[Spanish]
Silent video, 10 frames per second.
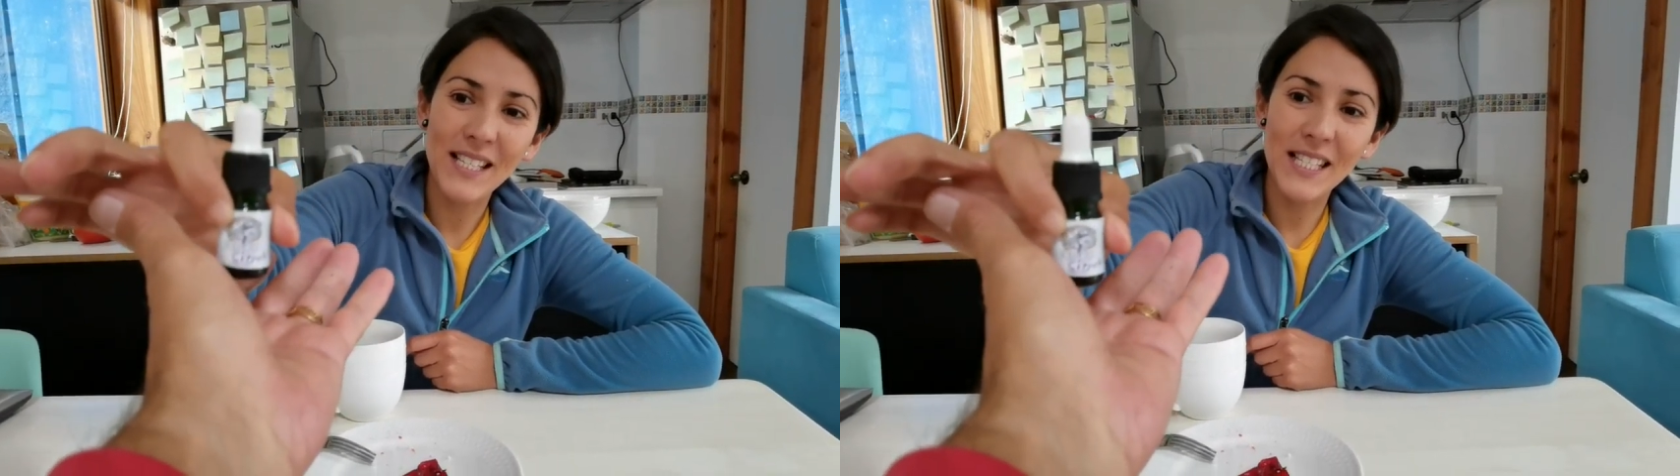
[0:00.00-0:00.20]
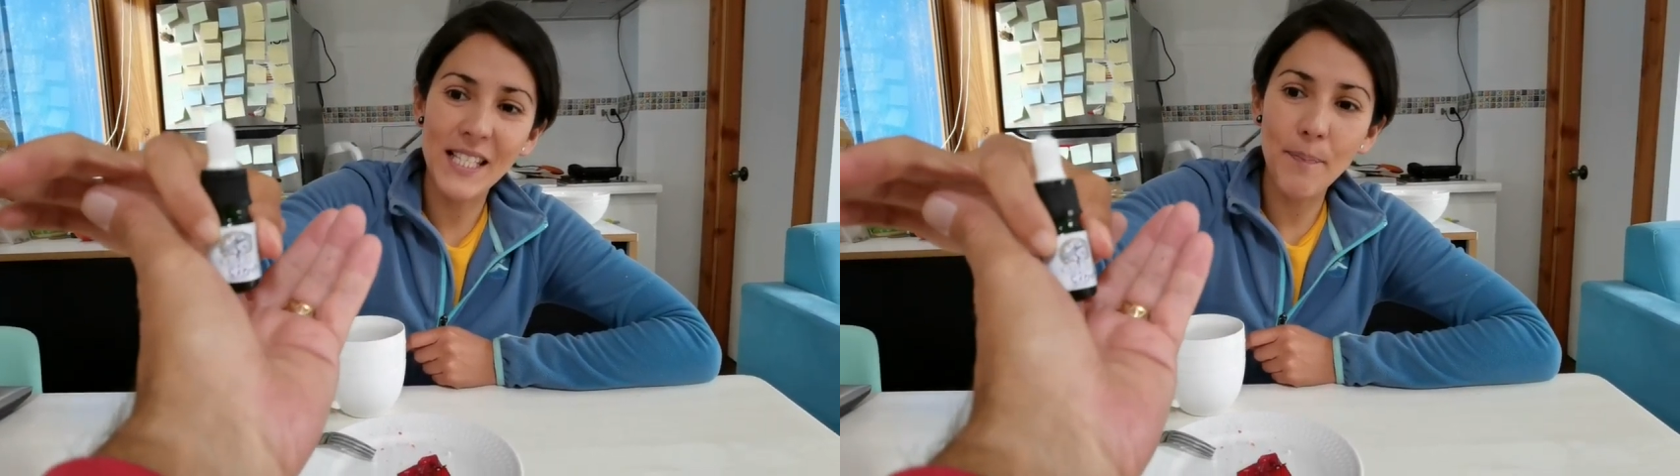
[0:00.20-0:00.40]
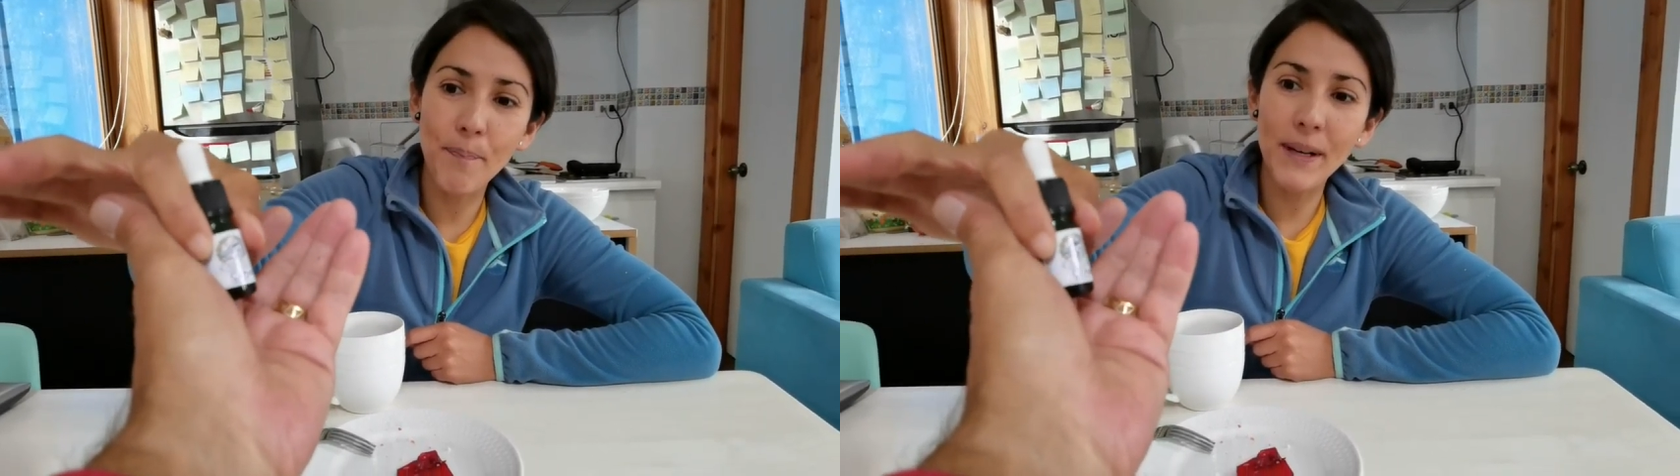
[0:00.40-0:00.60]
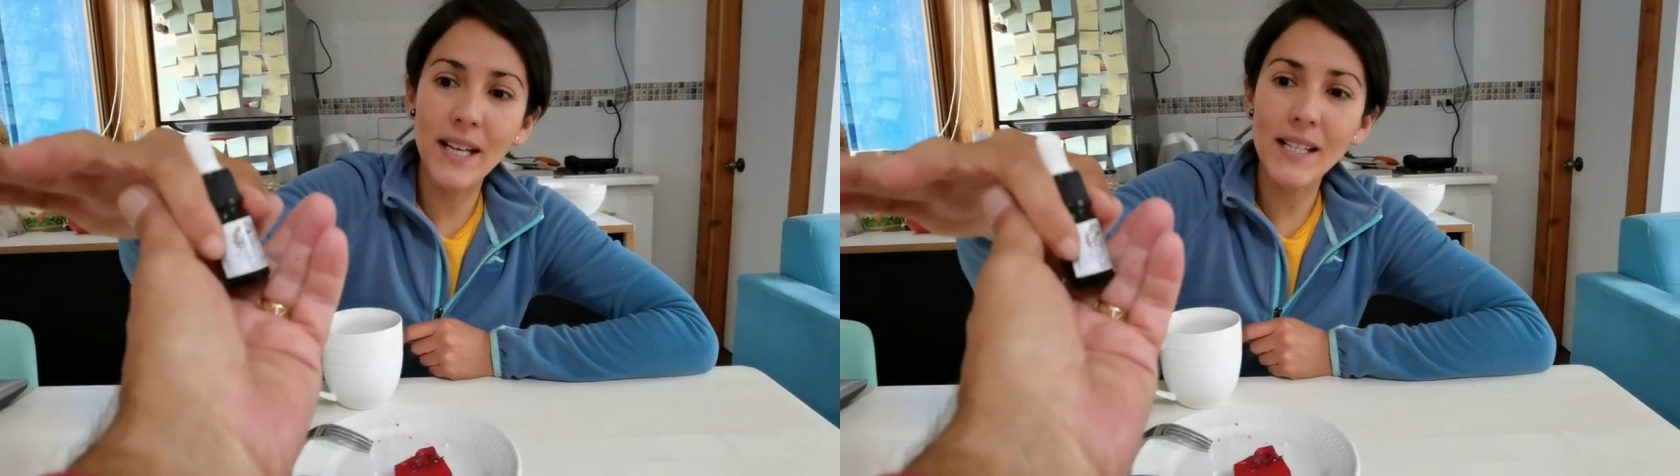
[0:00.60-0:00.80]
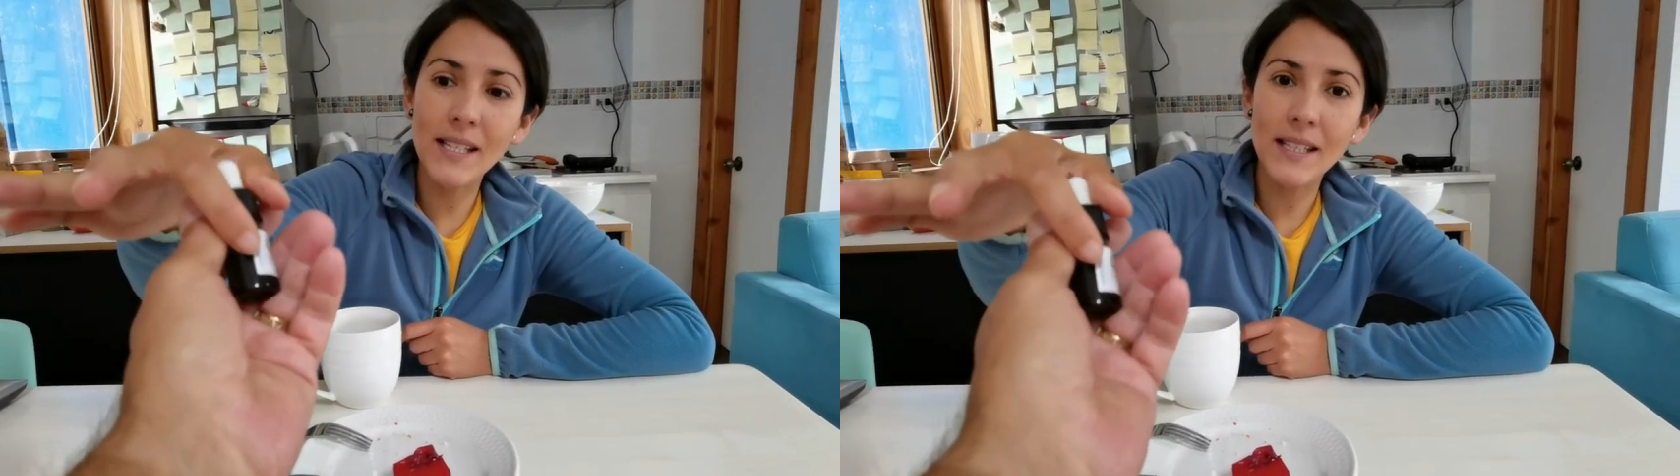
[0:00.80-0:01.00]

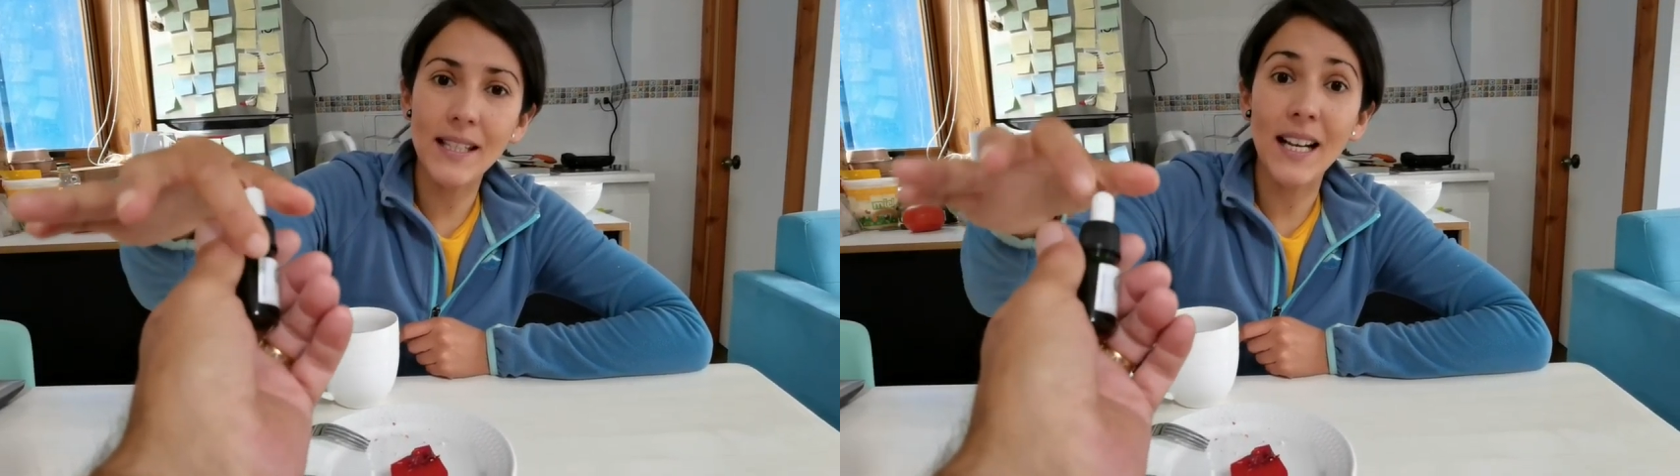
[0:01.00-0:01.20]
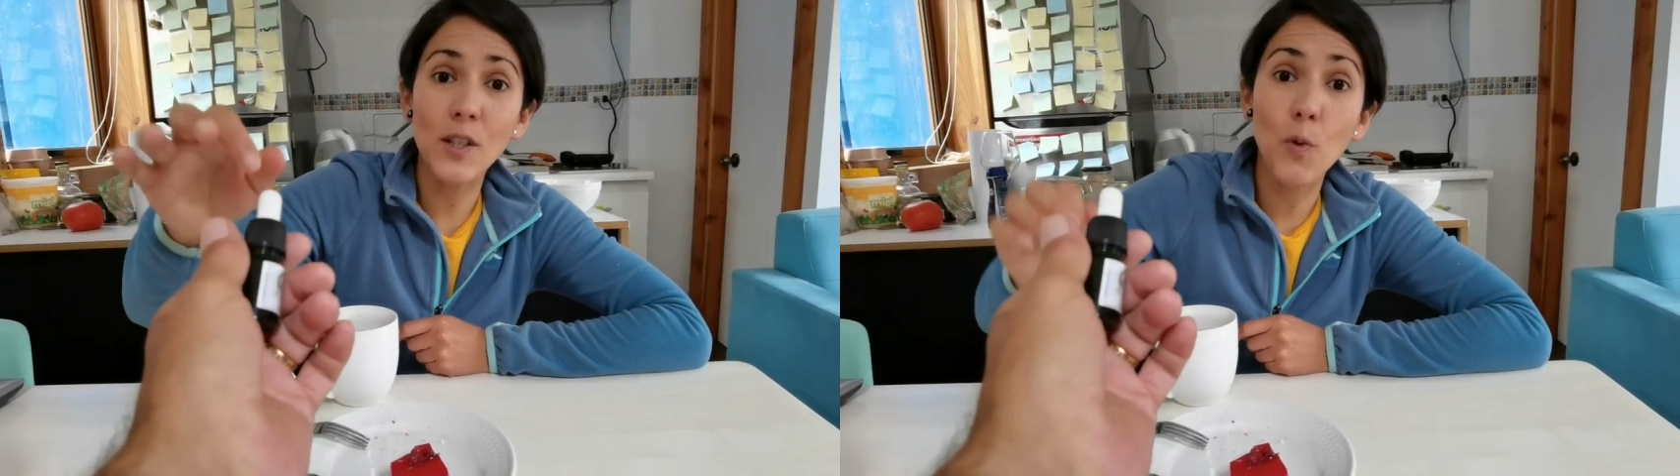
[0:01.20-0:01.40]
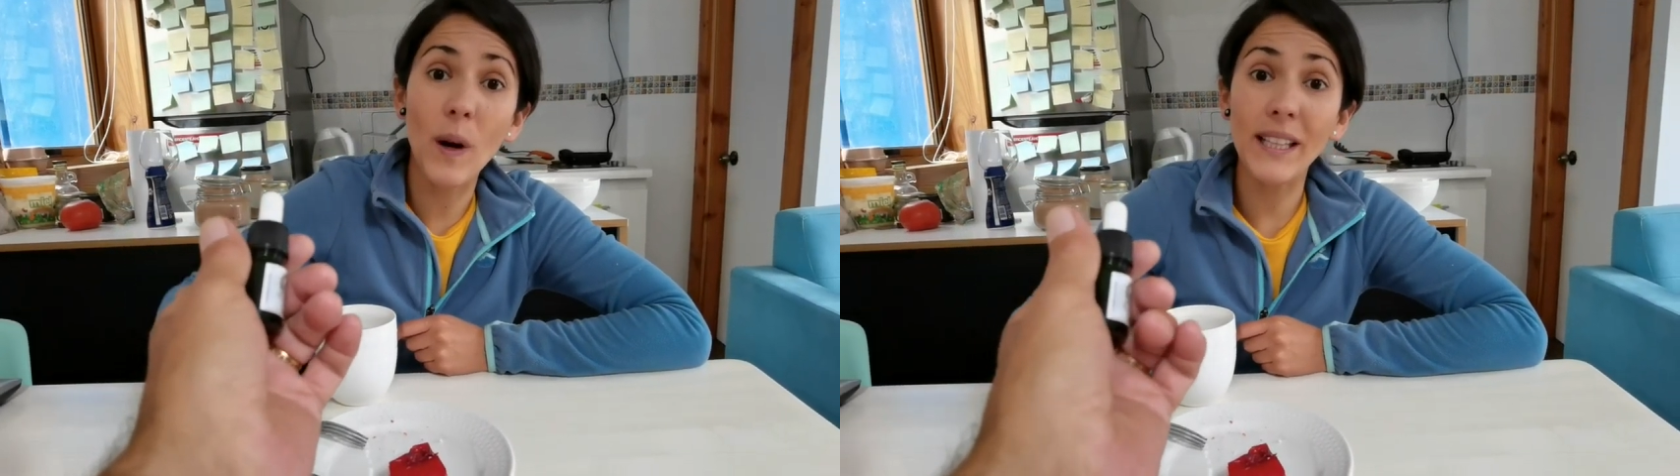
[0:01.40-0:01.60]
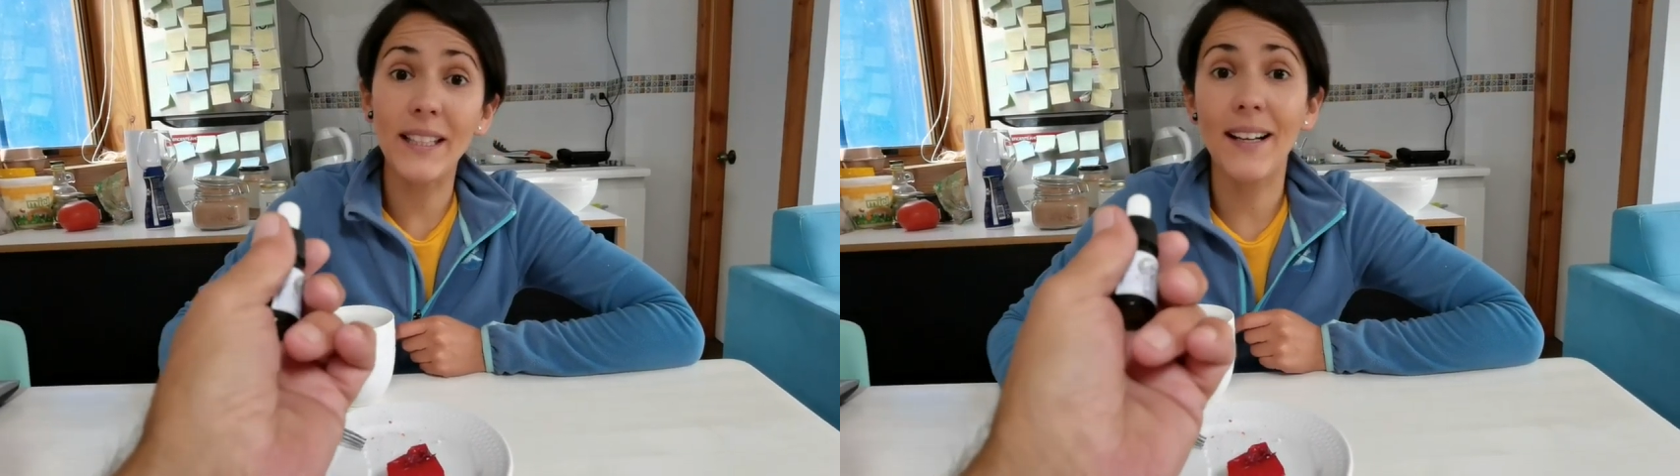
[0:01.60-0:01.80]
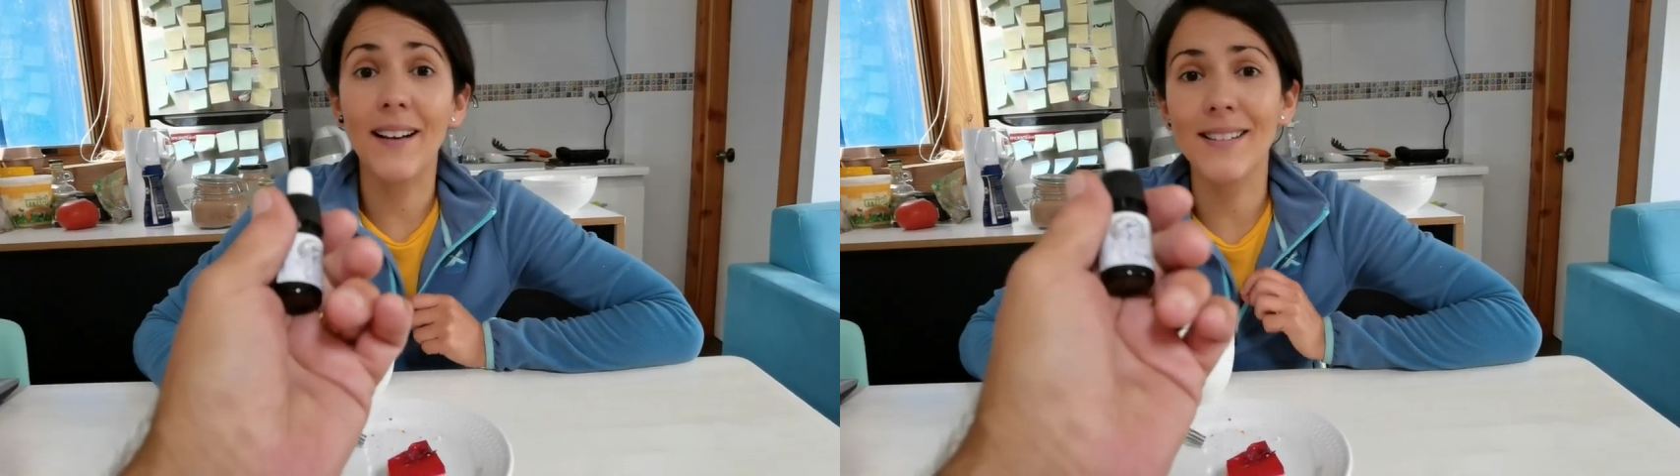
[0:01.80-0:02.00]
Ciprés de las
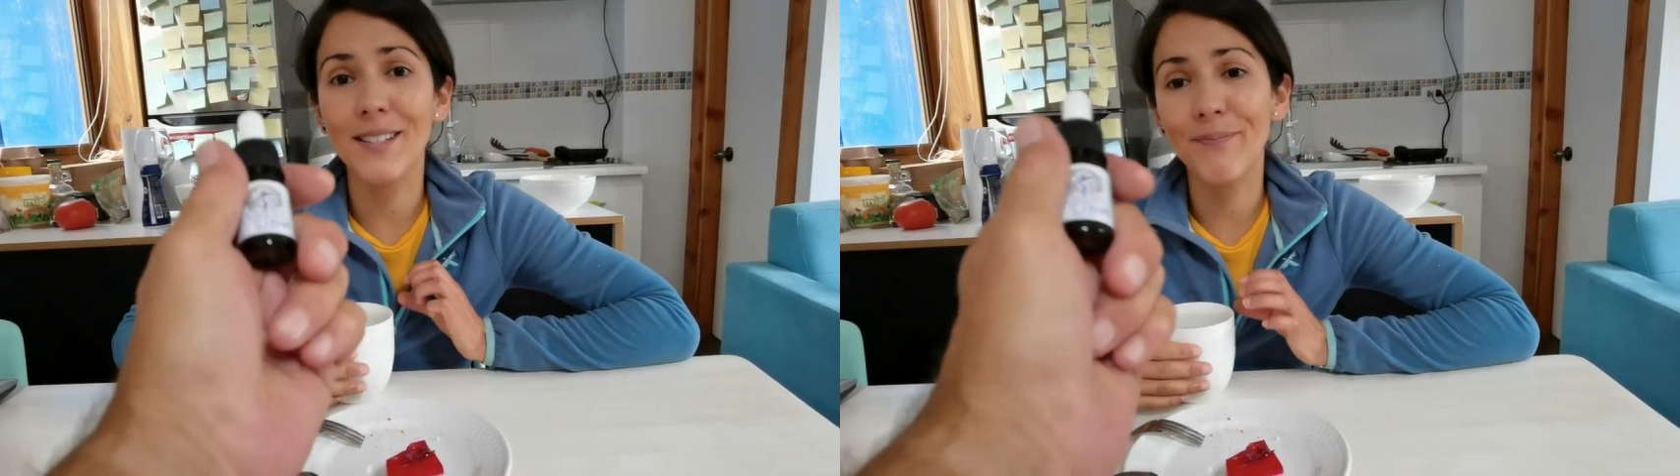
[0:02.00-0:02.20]
Huaytecas.